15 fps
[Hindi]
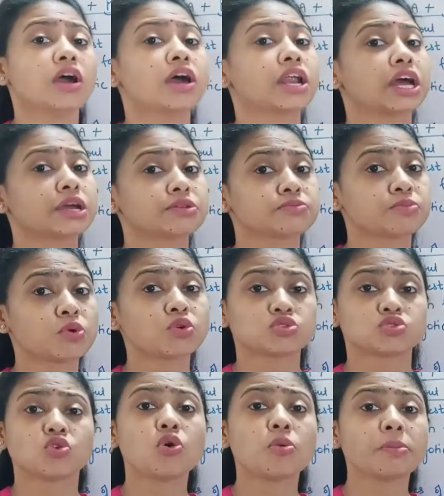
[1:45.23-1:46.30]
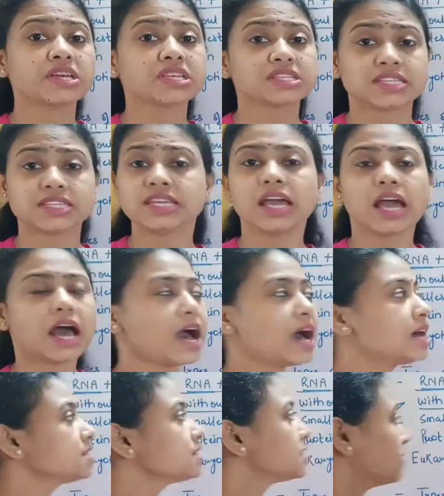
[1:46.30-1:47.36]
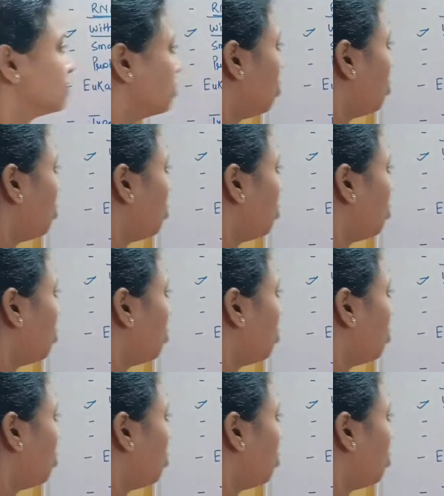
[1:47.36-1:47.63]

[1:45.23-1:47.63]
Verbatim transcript: राइबोसोम इज़ द आंसर